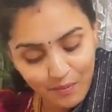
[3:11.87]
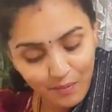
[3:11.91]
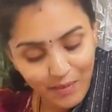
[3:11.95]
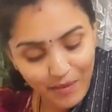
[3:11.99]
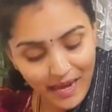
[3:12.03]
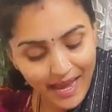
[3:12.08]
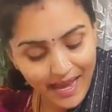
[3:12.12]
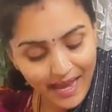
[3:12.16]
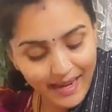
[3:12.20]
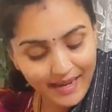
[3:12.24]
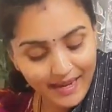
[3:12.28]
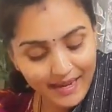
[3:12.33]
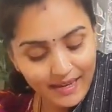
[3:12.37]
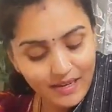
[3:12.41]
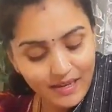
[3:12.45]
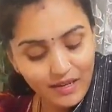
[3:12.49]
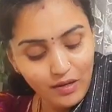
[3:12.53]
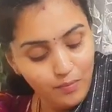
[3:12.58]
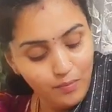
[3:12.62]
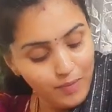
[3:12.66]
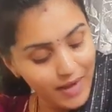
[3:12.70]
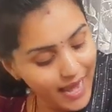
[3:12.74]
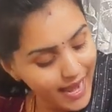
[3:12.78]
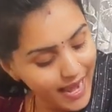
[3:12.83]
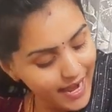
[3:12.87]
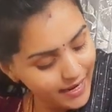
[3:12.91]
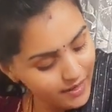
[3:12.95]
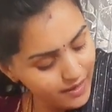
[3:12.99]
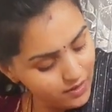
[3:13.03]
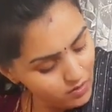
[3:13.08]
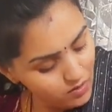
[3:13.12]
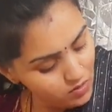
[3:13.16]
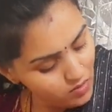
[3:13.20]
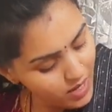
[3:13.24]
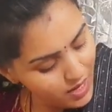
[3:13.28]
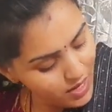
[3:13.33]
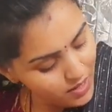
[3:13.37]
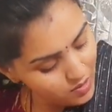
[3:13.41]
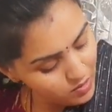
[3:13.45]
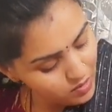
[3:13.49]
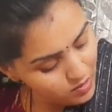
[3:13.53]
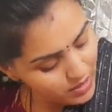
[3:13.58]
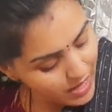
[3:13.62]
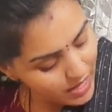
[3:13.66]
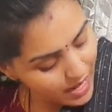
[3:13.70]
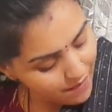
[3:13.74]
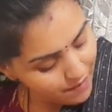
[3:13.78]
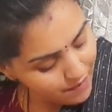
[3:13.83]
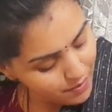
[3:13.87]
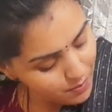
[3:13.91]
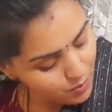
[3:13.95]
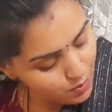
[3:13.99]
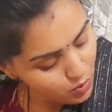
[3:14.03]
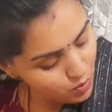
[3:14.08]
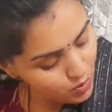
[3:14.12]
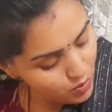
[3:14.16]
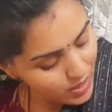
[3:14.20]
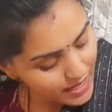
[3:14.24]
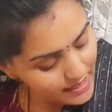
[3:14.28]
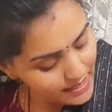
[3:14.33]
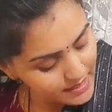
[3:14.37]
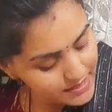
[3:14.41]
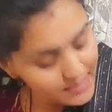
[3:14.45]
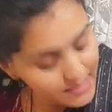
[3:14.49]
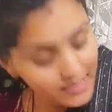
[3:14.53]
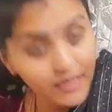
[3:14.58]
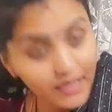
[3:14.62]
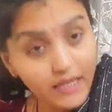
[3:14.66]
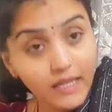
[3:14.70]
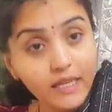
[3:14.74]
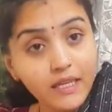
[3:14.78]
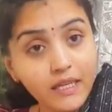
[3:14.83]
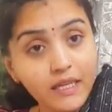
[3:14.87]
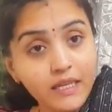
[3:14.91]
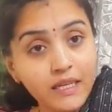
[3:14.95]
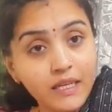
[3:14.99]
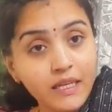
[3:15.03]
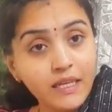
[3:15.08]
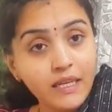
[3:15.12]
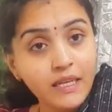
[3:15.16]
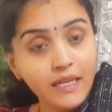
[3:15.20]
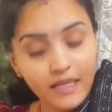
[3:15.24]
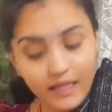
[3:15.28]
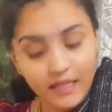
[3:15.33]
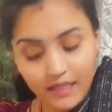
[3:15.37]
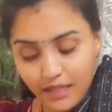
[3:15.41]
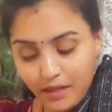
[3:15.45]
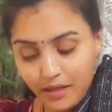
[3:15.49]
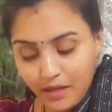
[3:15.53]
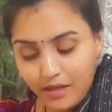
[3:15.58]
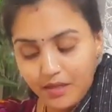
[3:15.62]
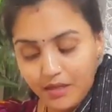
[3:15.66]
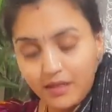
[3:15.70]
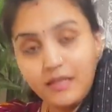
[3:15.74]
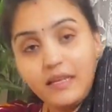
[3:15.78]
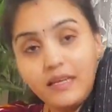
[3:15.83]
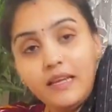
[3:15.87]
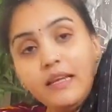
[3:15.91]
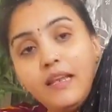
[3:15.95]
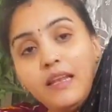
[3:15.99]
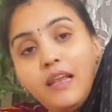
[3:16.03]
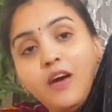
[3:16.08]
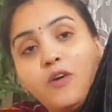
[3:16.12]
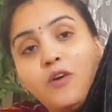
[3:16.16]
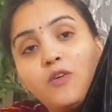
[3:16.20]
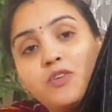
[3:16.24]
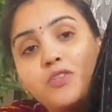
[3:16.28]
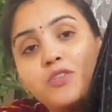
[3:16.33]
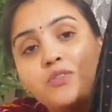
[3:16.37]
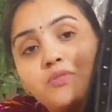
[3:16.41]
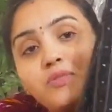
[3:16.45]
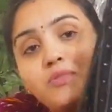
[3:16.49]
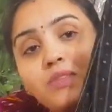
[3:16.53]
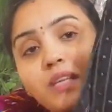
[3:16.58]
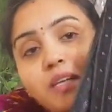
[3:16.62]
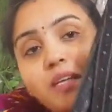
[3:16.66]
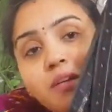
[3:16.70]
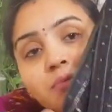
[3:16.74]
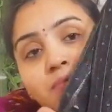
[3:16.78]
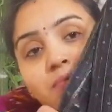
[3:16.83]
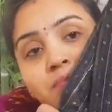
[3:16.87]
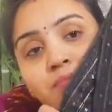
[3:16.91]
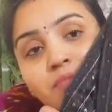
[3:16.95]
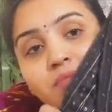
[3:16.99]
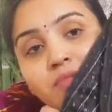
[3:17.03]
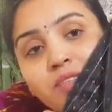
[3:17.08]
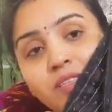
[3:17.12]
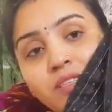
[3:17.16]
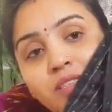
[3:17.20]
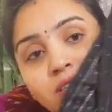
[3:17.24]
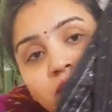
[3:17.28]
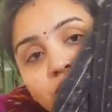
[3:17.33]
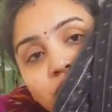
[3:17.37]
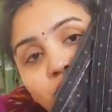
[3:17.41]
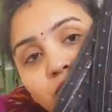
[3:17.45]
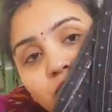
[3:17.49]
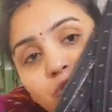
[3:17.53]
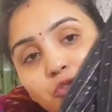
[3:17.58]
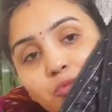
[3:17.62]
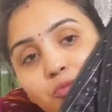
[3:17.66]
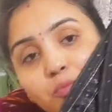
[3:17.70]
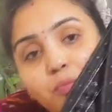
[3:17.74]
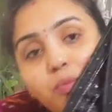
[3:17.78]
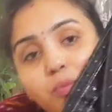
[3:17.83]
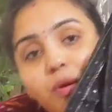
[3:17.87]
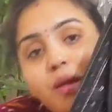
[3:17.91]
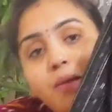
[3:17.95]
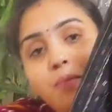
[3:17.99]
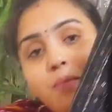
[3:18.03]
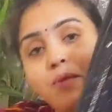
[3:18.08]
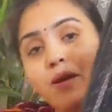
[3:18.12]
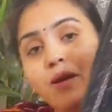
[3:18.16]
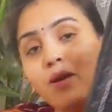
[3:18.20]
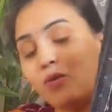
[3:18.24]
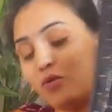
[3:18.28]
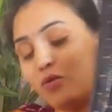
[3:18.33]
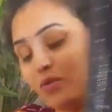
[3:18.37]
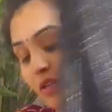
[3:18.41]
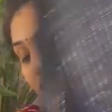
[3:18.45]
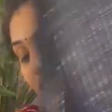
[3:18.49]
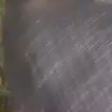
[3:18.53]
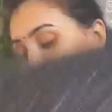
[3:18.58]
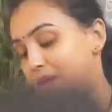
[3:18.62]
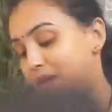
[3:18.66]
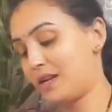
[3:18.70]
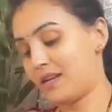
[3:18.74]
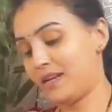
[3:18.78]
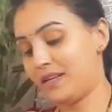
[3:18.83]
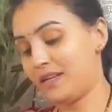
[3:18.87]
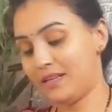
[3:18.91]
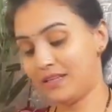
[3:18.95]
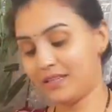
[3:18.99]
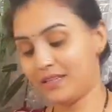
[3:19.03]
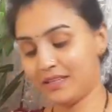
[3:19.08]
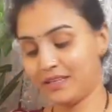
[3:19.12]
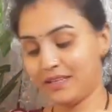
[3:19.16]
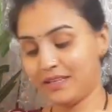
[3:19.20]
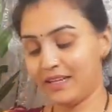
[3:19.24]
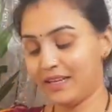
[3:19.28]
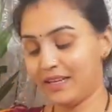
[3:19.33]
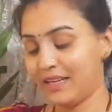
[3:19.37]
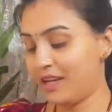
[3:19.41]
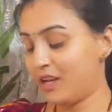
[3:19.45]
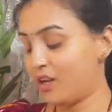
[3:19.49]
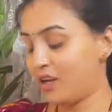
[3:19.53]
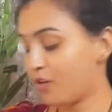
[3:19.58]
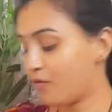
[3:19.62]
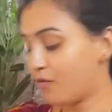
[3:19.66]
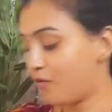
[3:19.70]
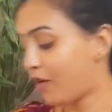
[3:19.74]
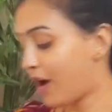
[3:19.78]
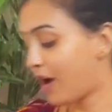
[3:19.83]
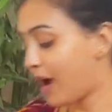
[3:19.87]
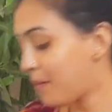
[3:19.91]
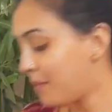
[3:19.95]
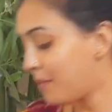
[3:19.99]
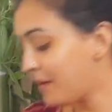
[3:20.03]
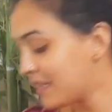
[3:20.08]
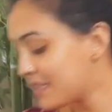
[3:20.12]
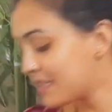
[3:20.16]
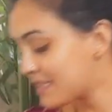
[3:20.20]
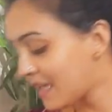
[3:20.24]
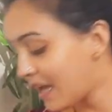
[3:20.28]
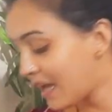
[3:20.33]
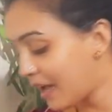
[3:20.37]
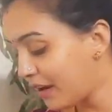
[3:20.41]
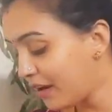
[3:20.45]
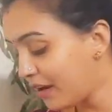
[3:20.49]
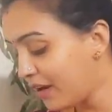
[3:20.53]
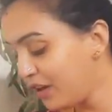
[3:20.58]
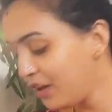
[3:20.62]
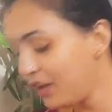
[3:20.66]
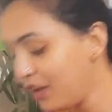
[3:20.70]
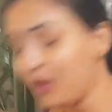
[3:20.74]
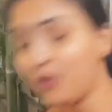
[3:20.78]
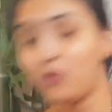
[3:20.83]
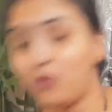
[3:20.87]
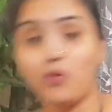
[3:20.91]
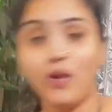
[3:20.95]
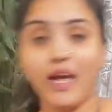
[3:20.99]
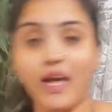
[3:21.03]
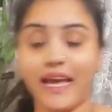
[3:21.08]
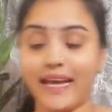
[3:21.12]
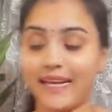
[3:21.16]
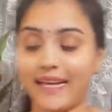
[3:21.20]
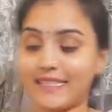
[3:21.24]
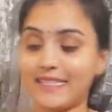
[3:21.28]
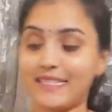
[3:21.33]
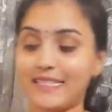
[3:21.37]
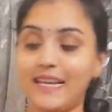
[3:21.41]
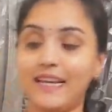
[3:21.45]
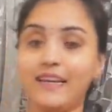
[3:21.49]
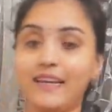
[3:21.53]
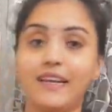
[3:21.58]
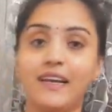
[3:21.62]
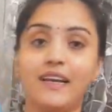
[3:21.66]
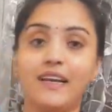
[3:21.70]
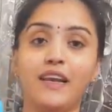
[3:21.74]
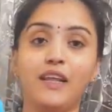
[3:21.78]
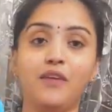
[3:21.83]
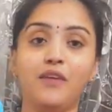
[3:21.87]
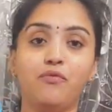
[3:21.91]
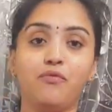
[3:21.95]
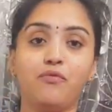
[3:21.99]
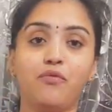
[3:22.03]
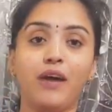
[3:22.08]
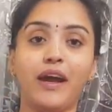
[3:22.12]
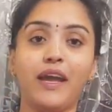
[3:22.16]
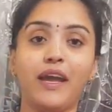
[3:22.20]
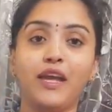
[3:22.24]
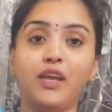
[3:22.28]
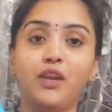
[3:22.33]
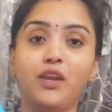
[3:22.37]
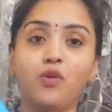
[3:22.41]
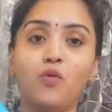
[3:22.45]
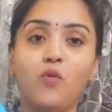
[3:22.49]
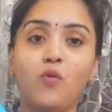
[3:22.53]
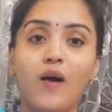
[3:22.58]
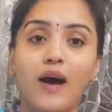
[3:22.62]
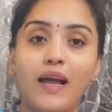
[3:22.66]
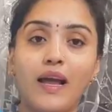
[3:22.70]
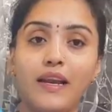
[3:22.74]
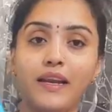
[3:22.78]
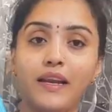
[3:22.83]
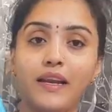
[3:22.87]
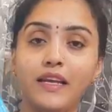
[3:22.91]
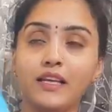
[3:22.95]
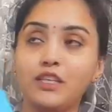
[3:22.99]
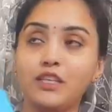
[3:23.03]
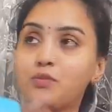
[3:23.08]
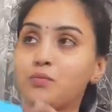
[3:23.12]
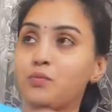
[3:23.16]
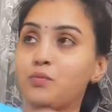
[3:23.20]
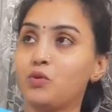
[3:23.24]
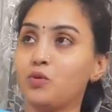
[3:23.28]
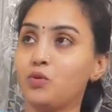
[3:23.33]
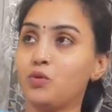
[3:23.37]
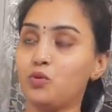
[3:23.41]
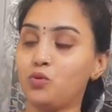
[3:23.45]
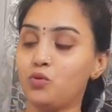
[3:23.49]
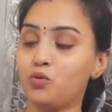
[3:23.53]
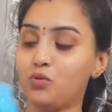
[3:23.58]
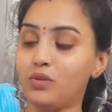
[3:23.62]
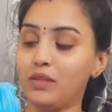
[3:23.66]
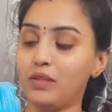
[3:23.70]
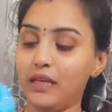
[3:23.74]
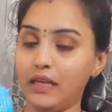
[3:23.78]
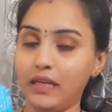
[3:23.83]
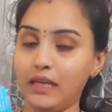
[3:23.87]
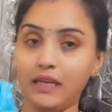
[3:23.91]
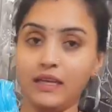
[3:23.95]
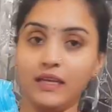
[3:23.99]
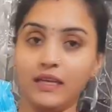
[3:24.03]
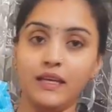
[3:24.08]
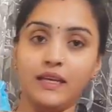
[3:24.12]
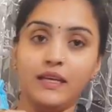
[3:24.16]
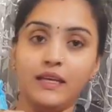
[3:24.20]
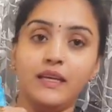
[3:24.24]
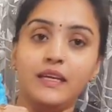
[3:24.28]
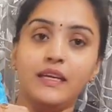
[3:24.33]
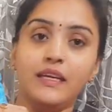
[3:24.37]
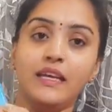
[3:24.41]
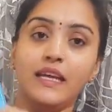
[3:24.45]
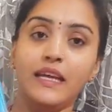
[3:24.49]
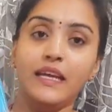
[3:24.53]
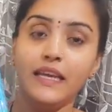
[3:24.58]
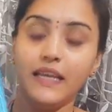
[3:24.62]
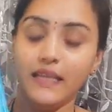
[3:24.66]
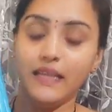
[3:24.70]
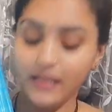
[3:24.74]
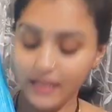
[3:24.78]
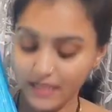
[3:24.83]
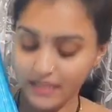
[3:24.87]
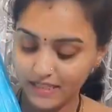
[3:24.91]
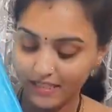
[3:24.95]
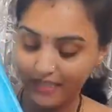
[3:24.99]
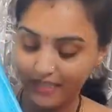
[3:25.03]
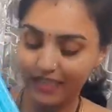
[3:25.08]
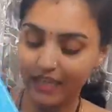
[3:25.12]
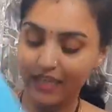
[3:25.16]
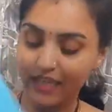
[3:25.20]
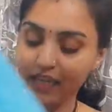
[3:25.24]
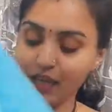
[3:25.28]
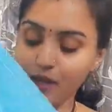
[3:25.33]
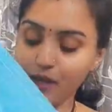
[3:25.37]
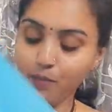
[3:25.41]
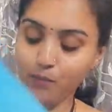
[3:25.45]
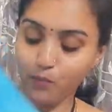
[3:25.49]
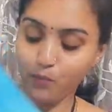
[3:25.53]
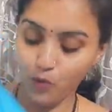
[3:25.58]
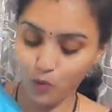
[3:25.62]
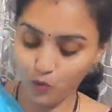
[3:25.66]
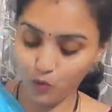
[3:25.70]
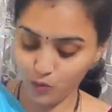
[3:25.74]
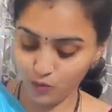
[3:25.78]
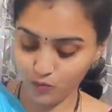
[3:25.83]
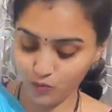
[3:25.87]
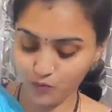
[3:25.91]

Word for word: బ్లాక్ కలర్ బ్లాక్ అండ్ నావీ బ్లూ లైన్స్ అండి ఇది ఇలా వస్తుంది సూపర్గా ఉందన్నమాట ఫ్యాబ్రిక్స్ అన్నీ కూడా ఎక్సలెంట్ అండి ఫైన్ క్వాలిటీ స్మూత్ ఉంది ఇది సీ బ్లూ